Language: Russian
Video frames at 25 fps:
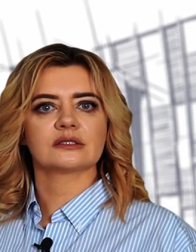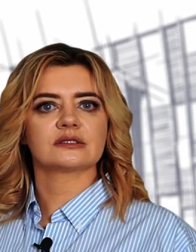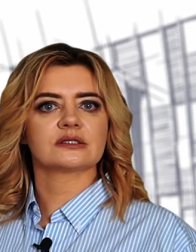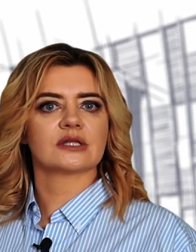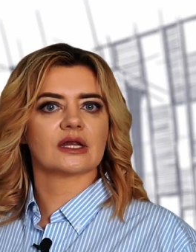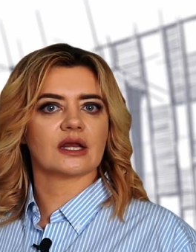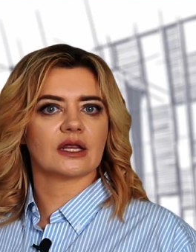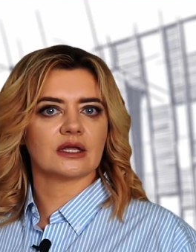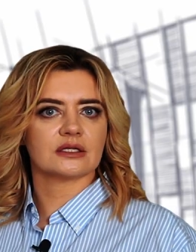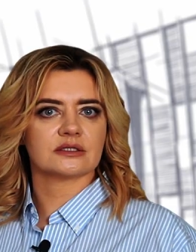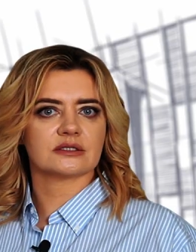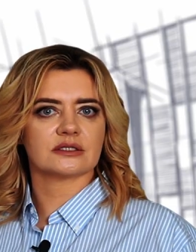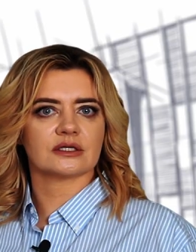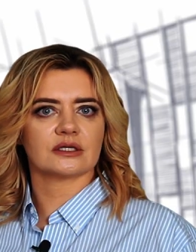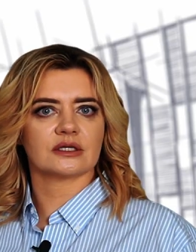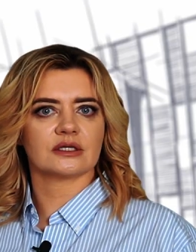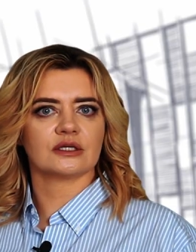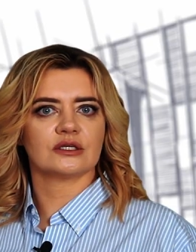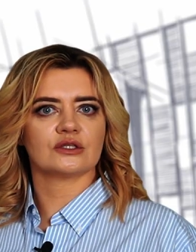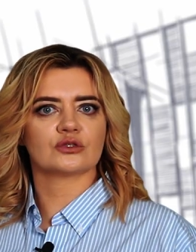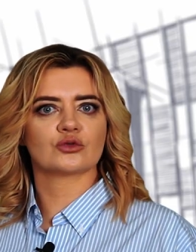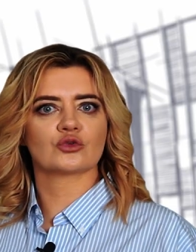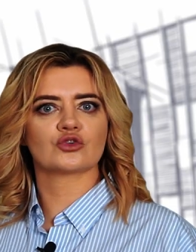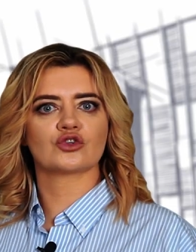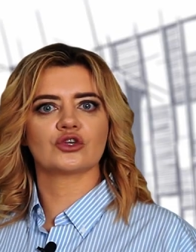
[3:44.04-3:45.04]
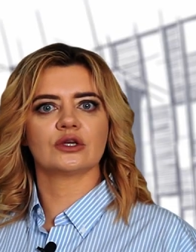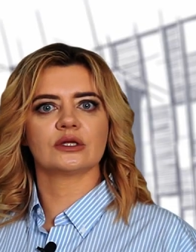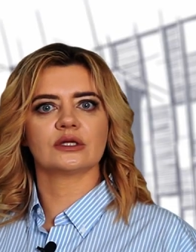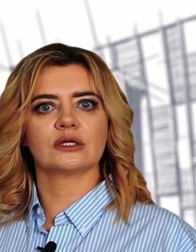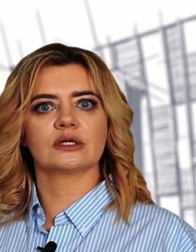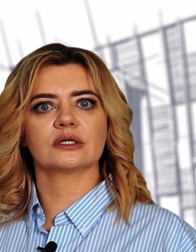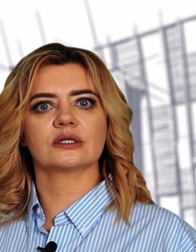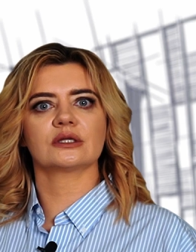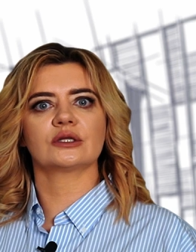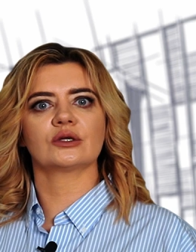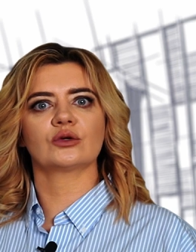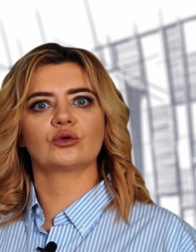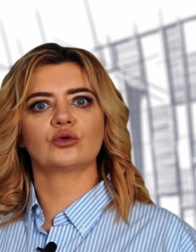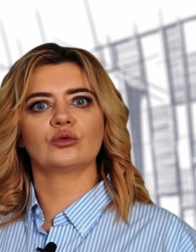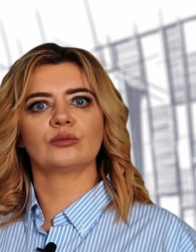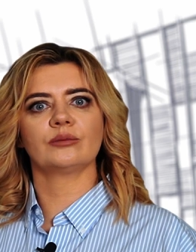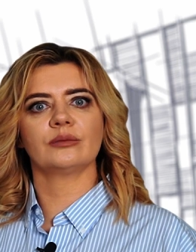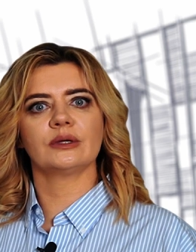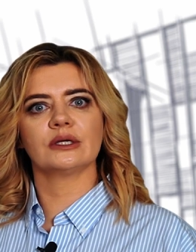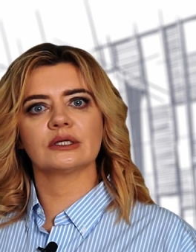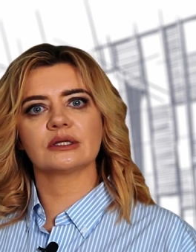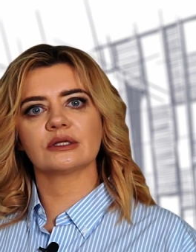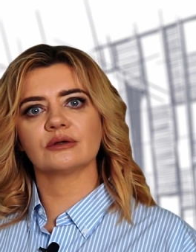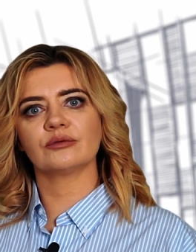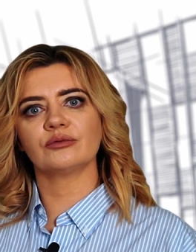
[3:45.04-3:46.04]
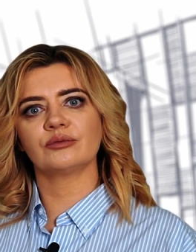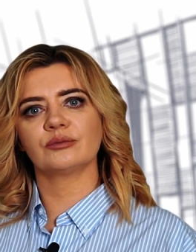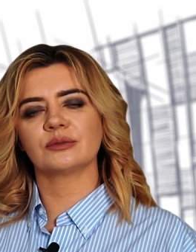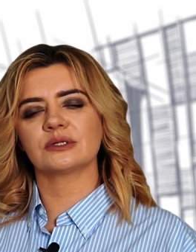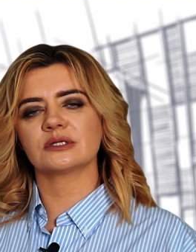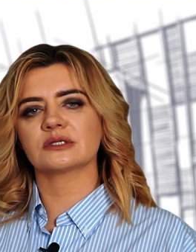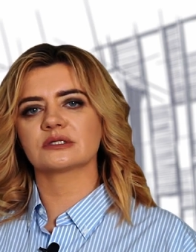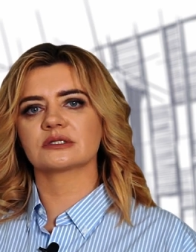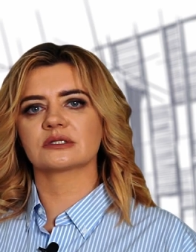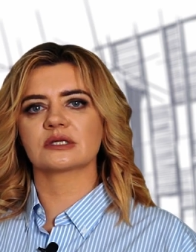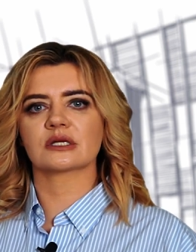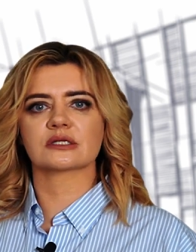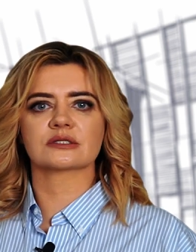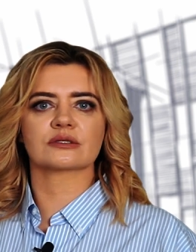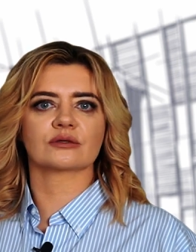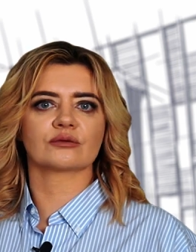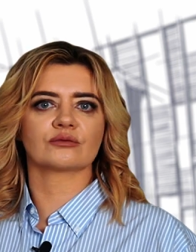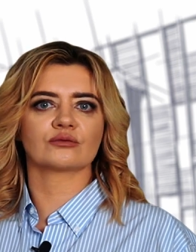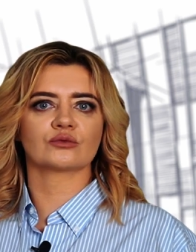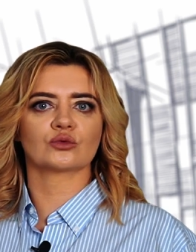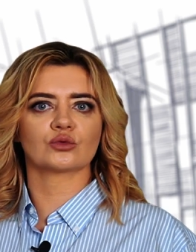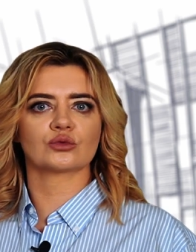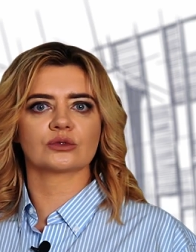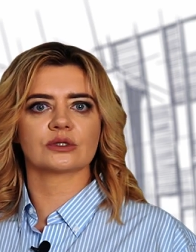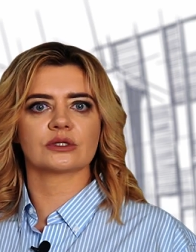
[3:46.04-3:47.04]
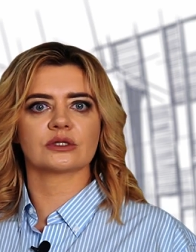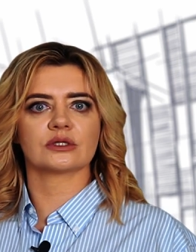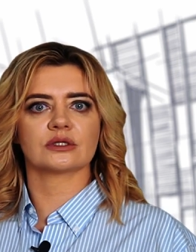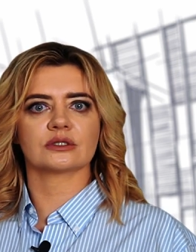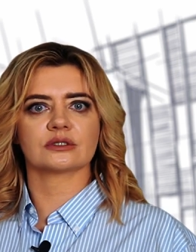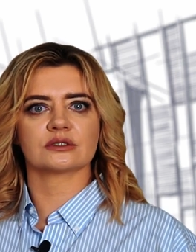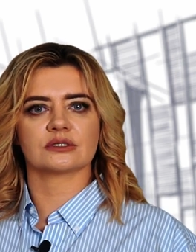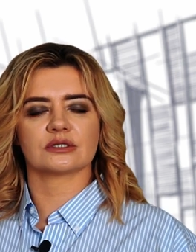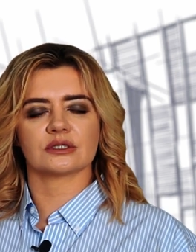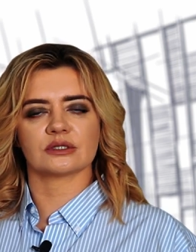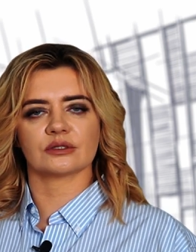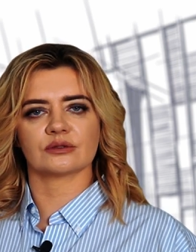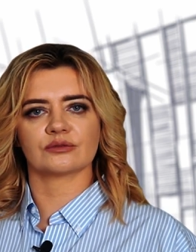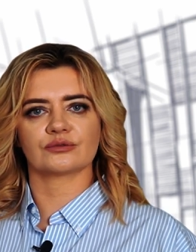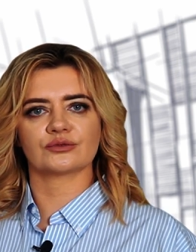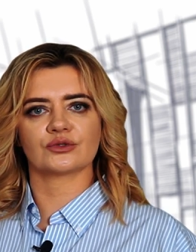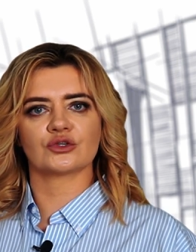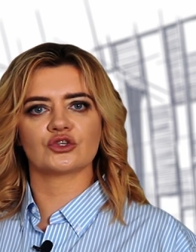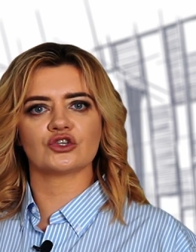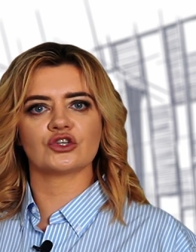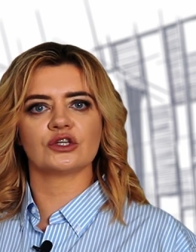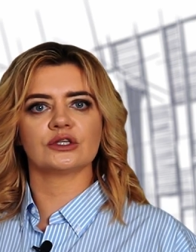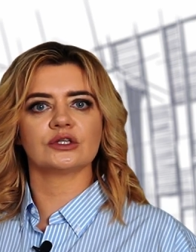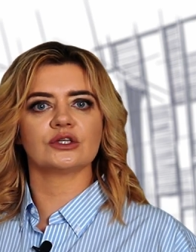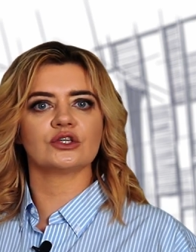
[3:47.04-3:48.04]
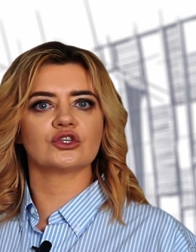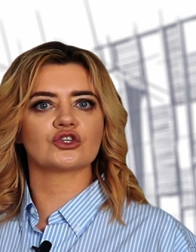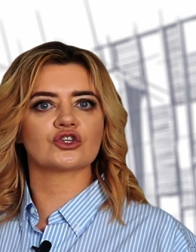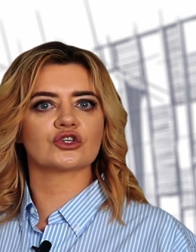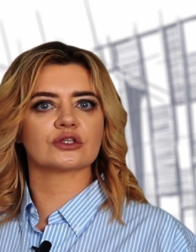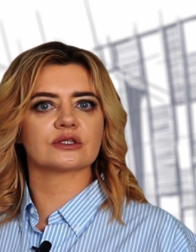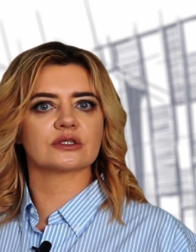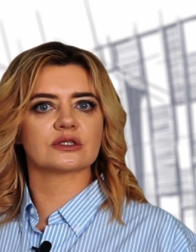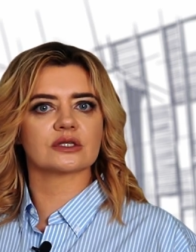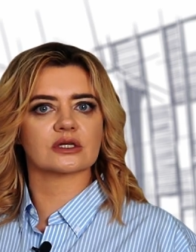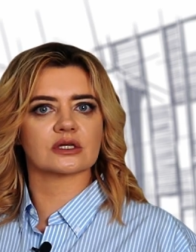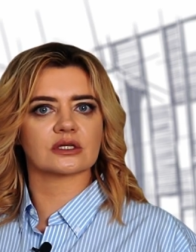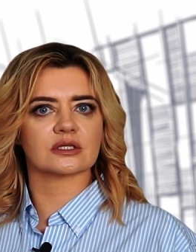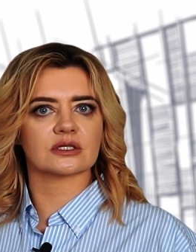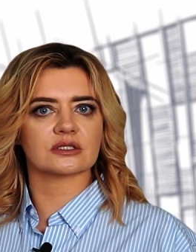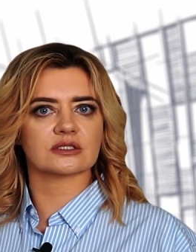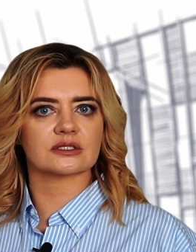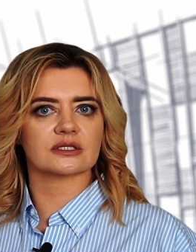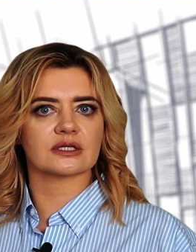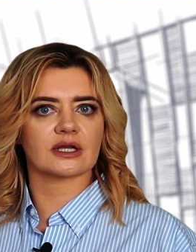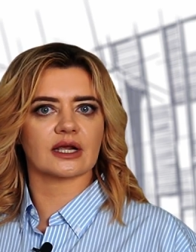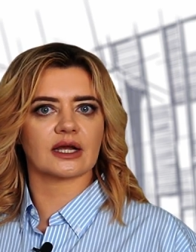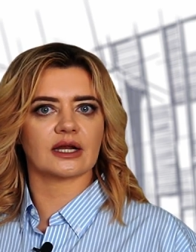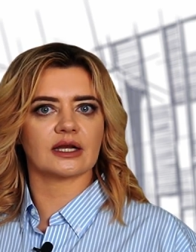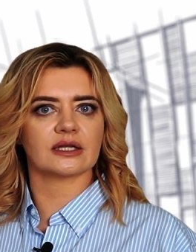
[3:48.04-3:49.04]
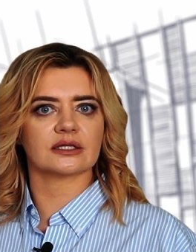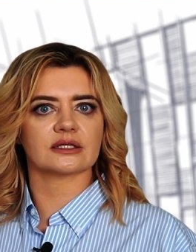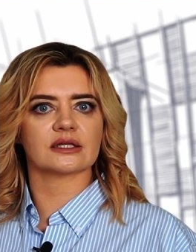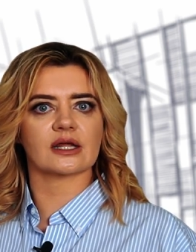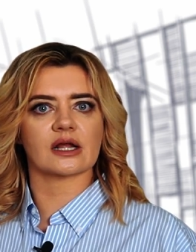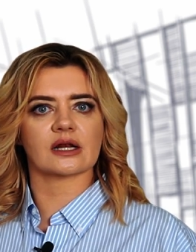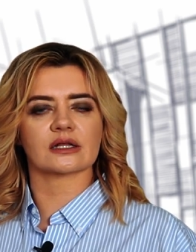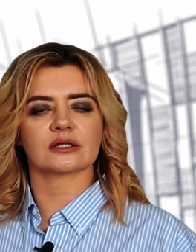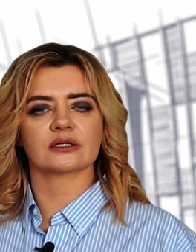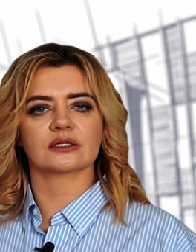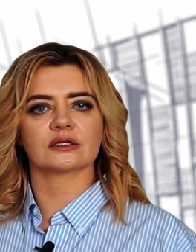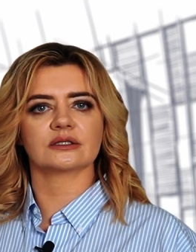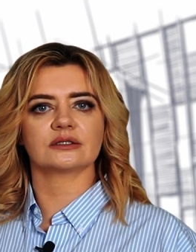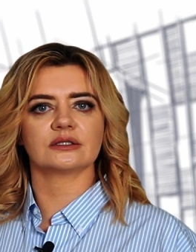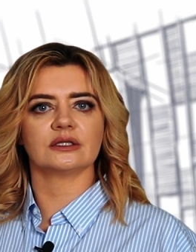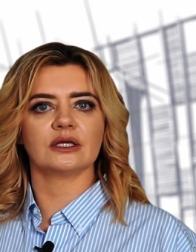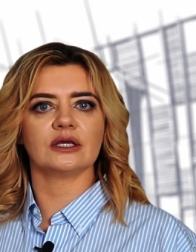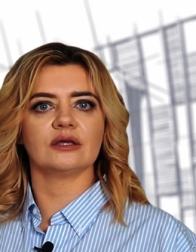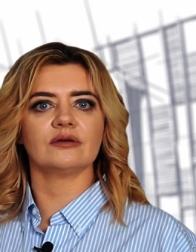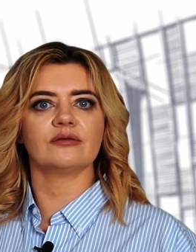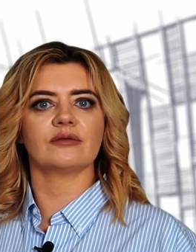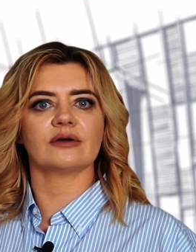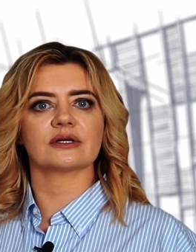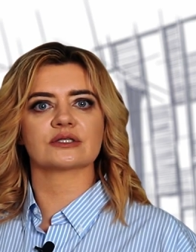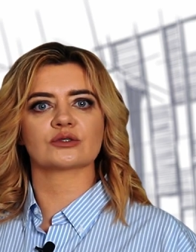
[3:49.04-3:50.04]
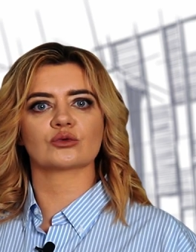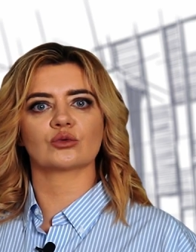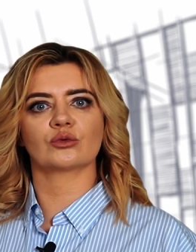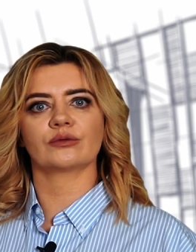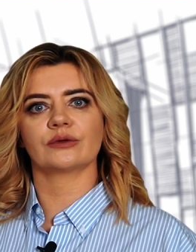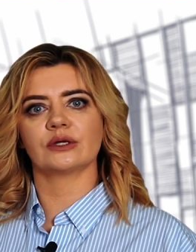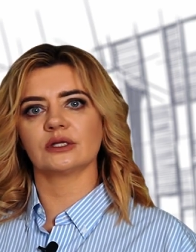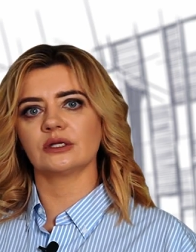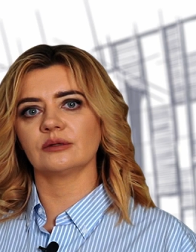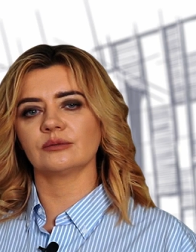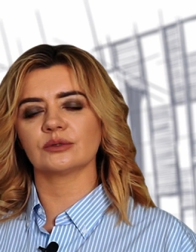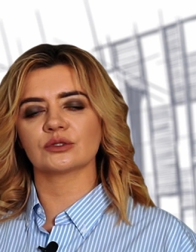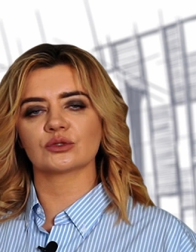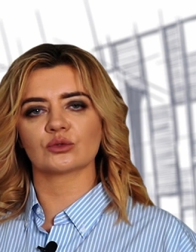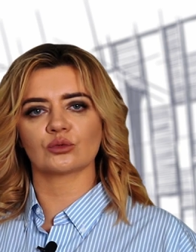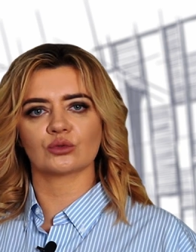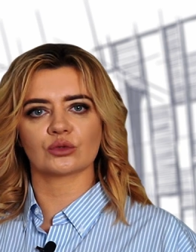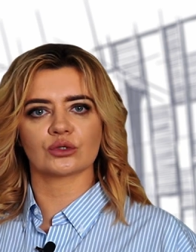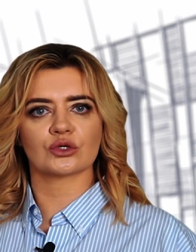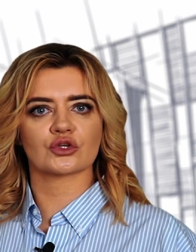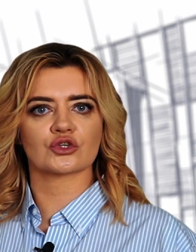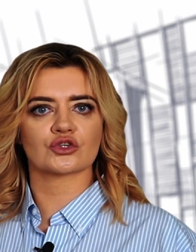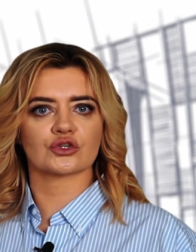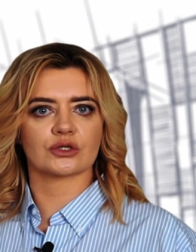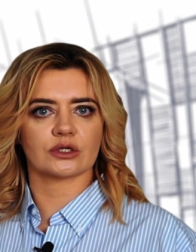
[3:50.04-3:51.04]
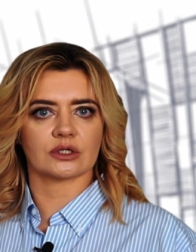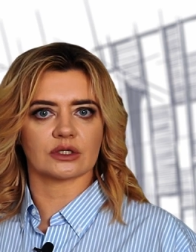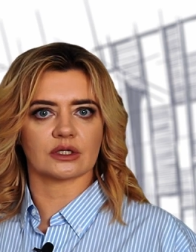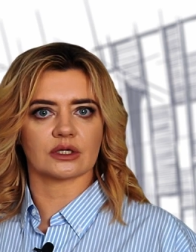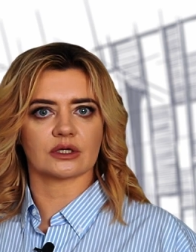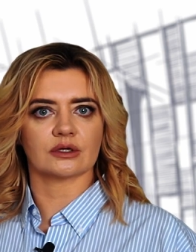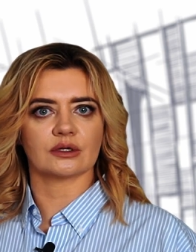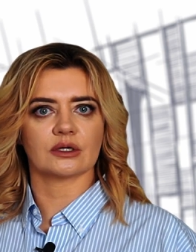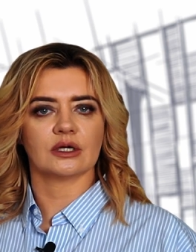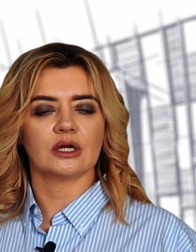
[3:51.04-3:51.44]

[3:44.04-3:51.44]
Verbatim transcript: Третье. Изучение документов Министерством внутренних дел. В течение 14 календарных дней вас уведомят о решении.